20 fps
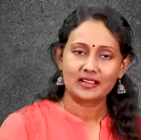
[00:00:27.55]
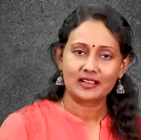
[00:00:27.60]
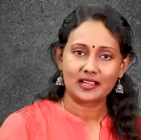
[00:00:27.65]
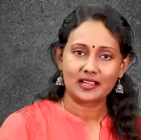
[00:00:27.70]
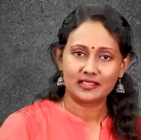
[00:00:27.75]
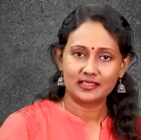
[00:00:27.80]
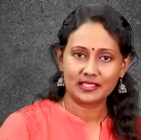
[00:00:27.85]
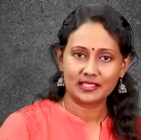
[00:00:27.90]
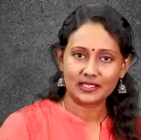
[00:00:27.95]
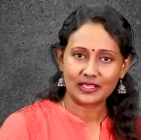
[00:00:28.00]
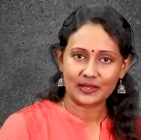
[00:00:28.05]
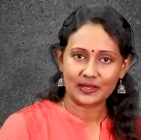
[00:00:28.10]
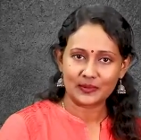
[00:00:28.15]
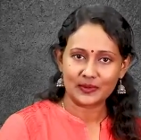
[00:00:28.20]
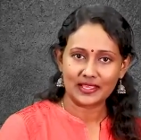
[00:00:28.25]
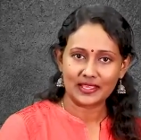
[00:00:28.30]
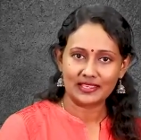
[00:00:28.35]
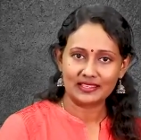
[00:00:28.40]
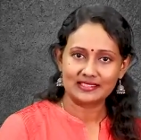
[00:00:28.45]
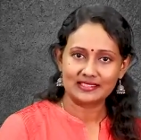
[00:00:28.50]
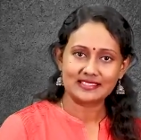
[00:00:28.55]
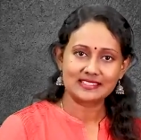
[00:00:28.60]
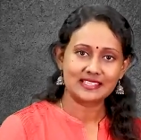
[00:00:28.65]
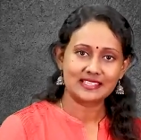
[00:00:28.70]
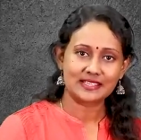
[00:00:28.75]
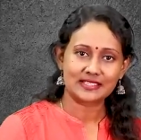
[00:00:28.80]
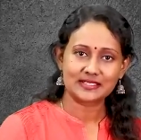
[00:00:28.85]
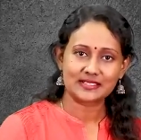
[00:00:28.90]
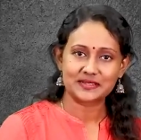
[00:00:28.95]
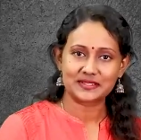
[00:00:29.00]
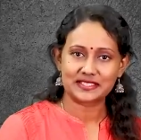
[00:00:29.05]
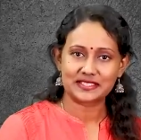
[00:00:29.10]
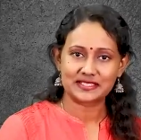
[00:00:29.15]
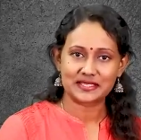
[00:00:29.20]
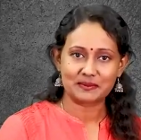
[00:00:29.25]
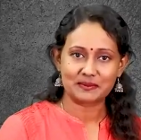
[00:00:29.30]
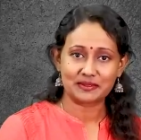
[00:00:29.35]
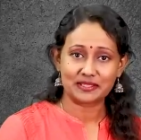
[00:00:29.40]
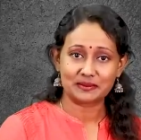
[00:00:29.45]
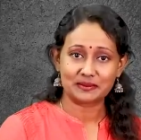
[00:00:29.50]
கந்தன் கருணை சரஸ்வதி
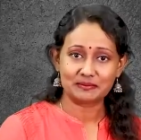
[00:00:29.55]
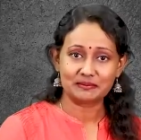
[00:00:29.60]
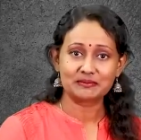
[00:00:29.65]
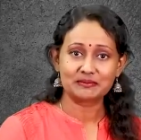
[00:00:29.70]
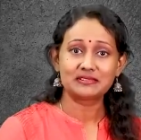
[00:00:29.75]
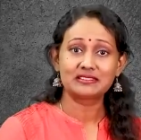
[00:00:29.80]
சபதம்